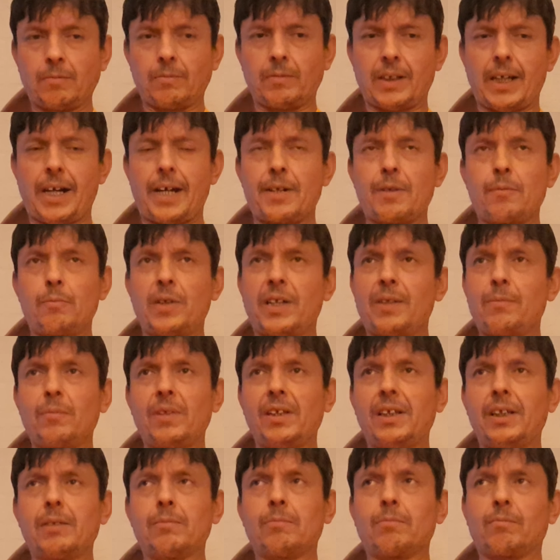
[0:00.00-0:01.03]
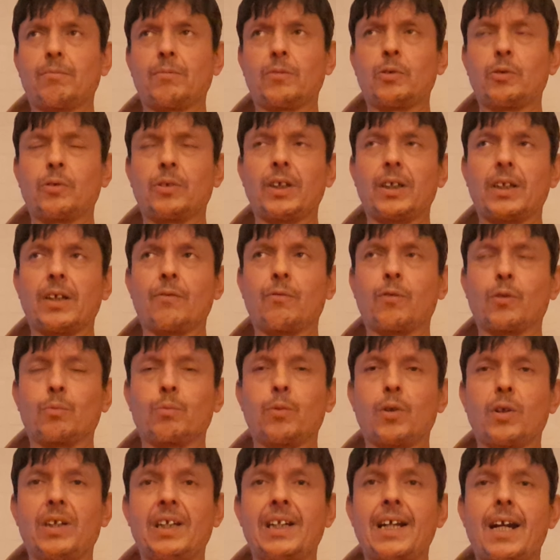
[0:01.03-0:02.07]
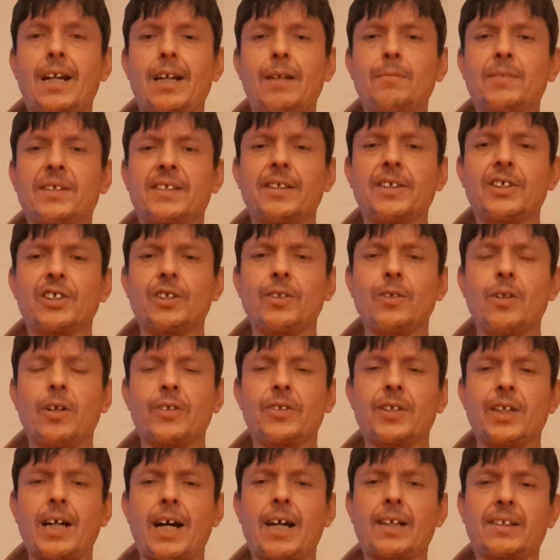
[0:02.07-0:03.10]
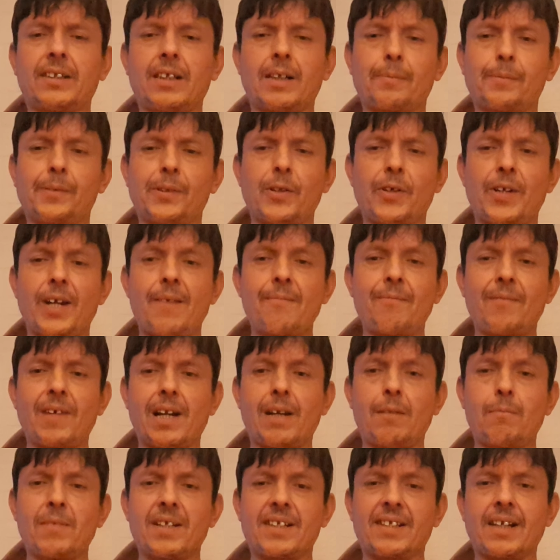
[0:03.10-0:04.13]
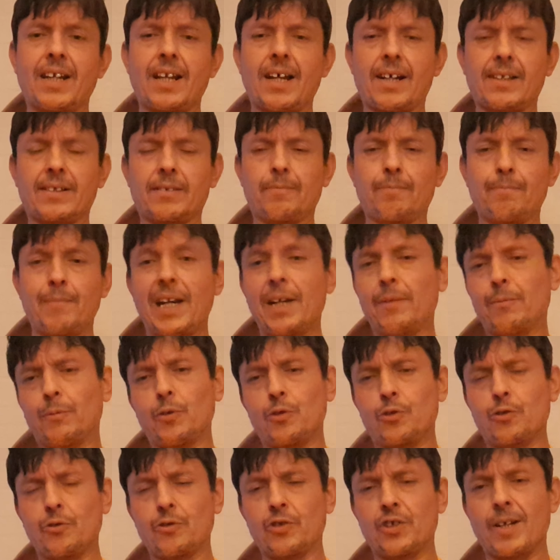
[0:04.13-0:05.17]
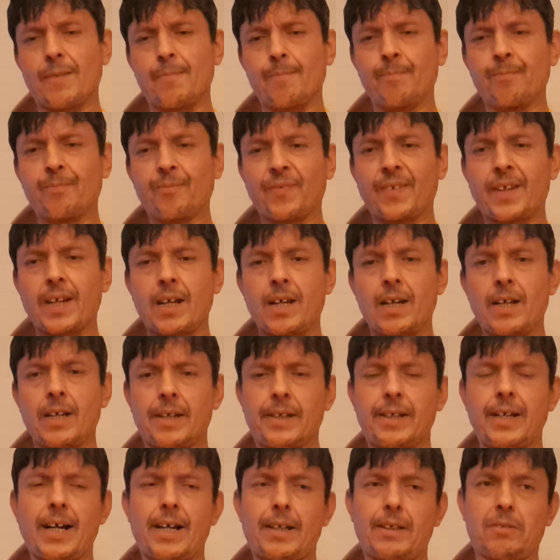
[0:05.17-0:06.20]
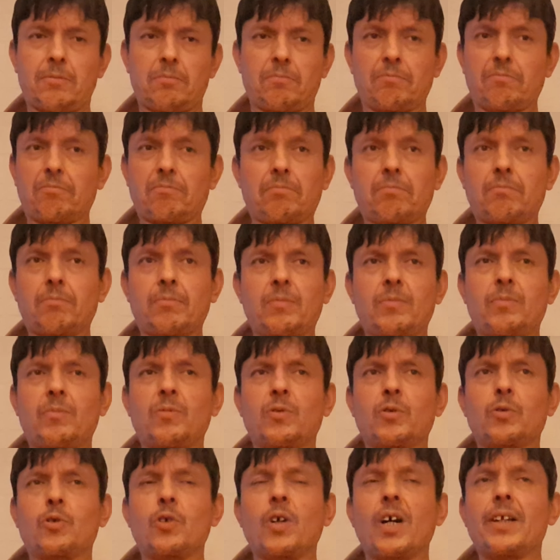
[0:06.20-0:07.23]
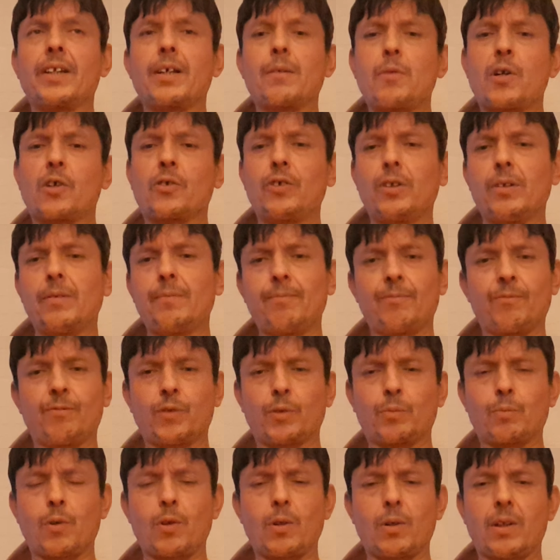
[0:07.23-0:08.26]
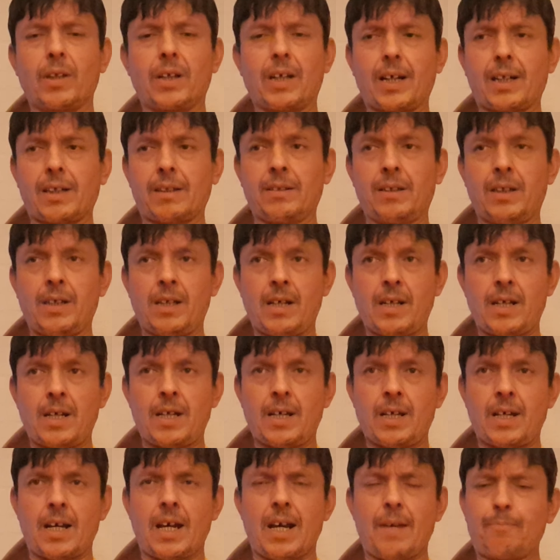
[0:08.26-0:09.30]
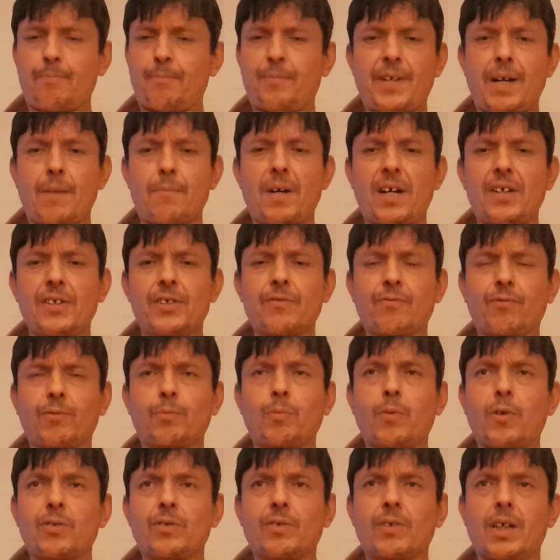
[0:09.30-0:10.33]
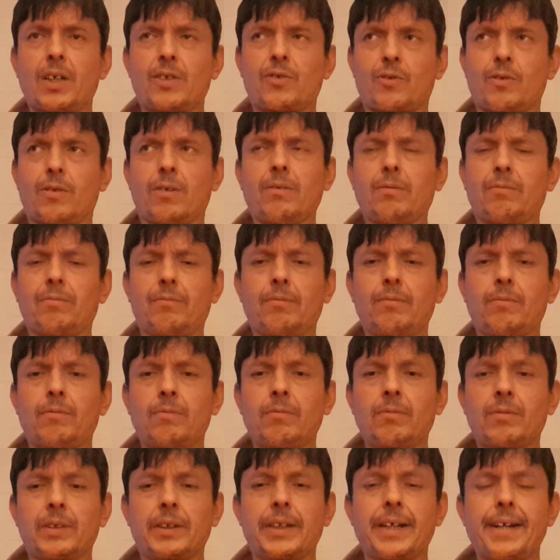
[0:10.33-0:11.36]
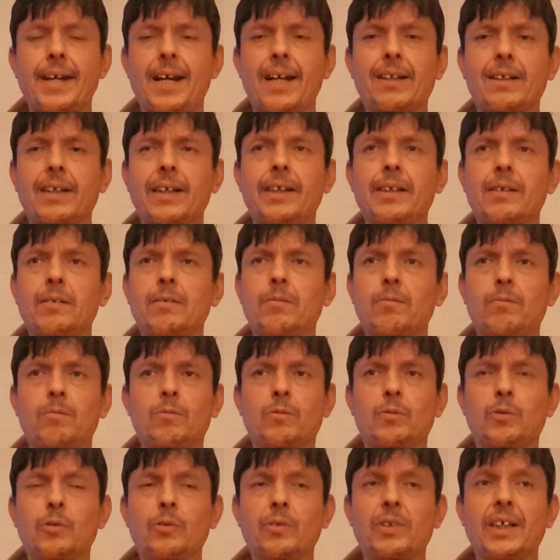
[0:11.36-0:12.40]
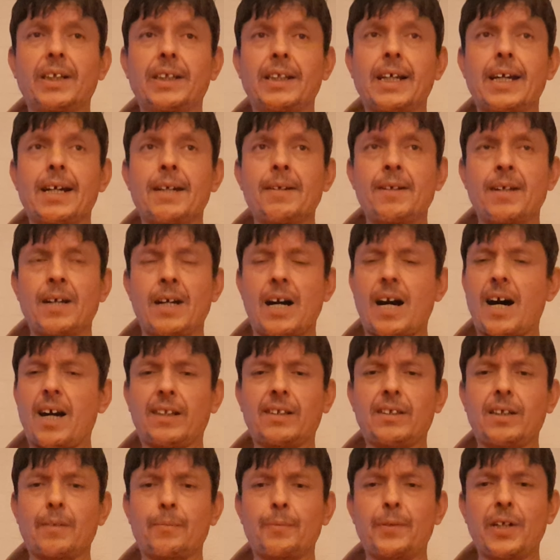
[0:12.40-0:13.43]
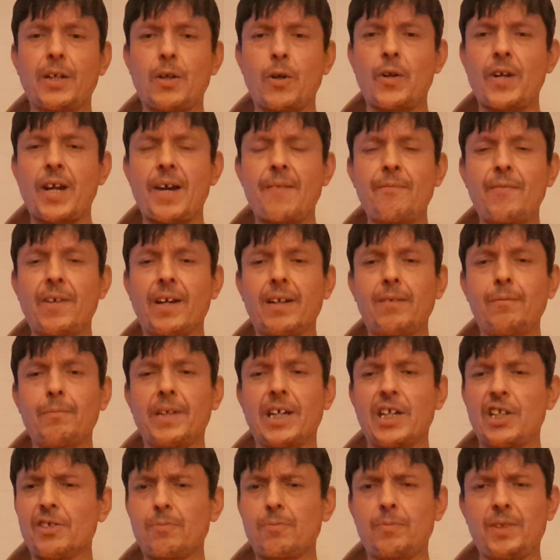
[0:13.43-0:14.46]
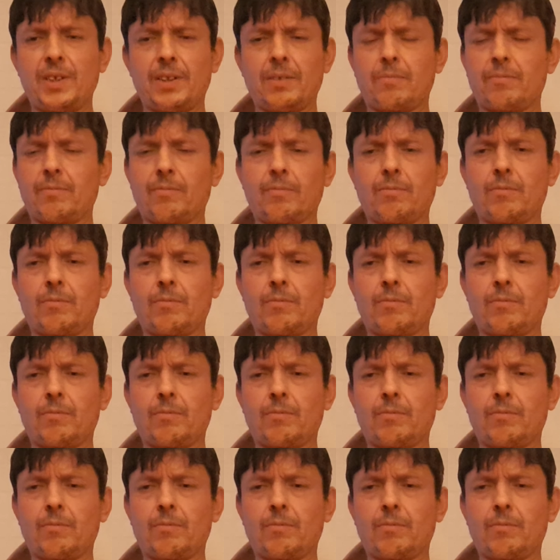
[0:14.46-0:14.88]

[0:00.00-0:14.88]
Yani benim bildiğim Türkiye'de futbol ilerlemesi için önce at yapıya önem verilmesi lazım. Benim düşüncem. Yani şu anda bakıyorum futbol olarak hep yabancı futbolcular çok. Genellikle Türkiye'de hat yapıya önem verilmiyor. Hiçbir